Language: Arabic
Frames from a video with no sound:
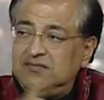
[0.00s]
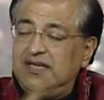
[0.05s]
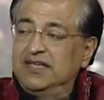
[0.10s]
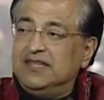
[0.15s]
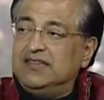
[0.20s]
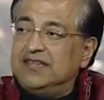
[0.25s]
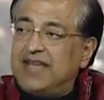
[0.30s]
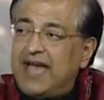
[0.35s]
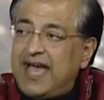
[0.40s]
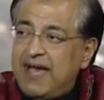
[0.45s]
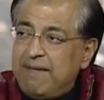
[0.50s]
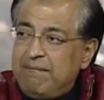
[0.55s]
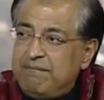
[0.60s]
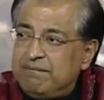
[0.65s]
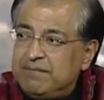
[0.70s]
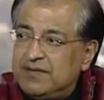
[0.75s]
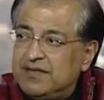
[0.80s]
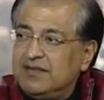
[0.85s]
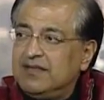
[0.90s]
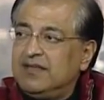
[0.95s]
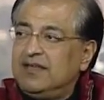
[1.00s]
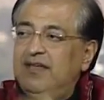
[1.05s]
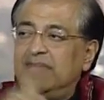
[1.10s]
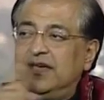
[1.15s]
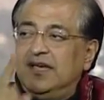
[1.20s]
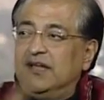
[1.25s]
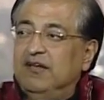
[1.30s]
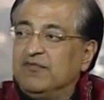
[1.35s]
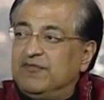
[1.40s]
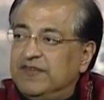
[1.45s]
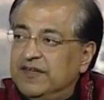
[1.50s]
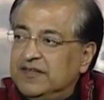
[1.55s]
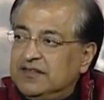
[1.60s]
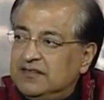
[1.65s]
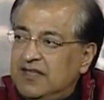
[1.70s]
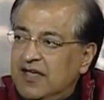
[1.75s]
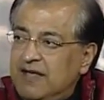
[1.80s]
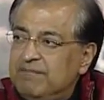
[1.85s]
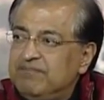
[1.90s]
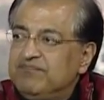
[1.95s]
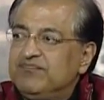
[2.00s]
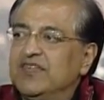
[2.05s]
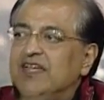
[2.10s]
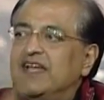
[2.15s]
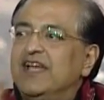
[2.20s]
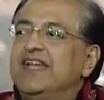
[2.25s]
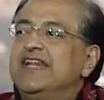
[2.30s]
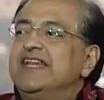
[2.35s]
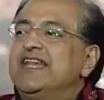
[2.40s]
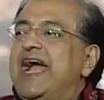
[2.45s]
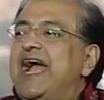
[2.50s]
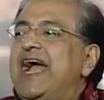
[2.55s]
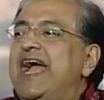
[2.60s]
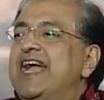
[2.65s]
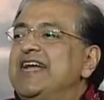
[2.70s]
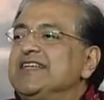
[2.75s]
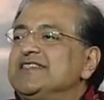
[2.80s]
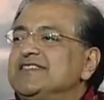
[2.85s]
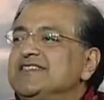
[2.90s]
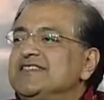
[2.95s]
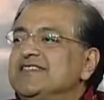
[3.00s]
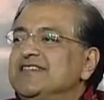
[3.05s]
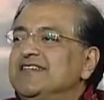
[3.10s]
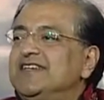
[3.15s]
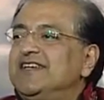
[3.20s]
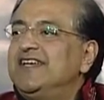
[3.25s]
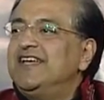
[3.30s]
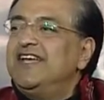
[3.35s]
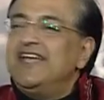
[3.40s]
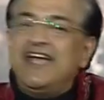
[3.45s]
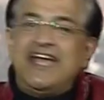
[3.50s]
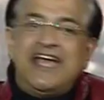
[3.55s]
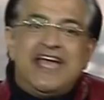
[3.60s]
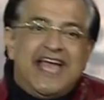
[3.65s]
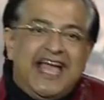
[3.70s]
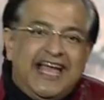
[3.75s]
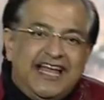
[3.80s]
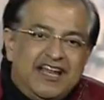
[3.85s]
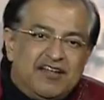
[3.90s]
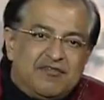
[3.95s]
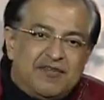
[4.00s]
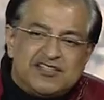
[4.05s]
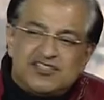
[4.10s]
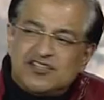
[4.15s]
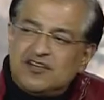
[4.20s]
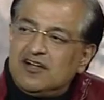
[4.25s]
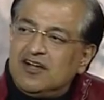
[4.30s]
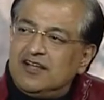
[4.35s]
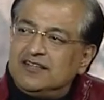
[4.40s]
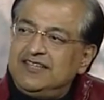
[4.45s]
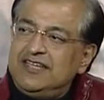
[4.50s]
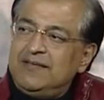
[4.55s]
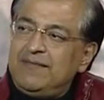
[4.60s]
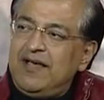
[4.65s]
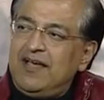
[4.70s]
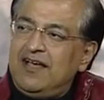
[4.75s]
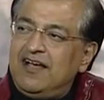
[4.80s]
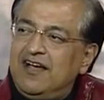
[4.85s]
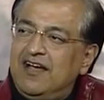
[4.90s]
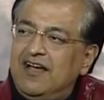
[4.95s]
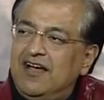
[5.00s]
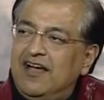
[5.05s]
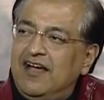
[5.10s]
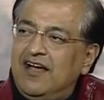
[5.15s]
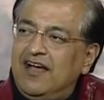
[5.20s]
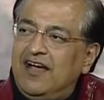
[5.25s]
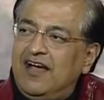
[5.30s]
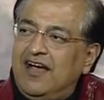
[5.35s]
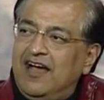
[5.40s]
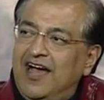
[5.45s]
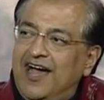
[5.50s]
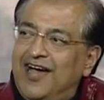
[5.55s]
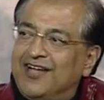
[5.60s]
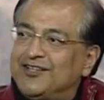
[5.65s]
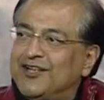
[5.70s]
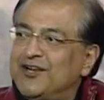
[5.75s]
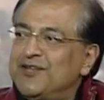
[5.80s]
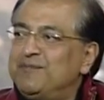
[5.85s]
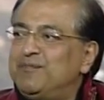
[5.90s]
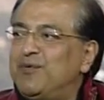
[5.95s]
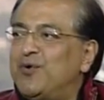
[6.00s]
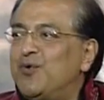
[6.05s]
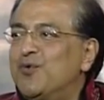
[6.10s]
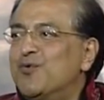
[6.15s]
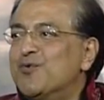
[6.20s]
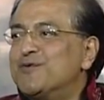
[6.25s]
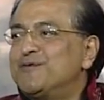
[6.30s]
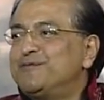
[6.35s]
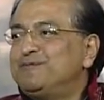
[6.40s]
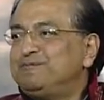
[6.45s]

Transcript: الذهب الفضه النحاس احنا في مصر القديمه حضاره بخور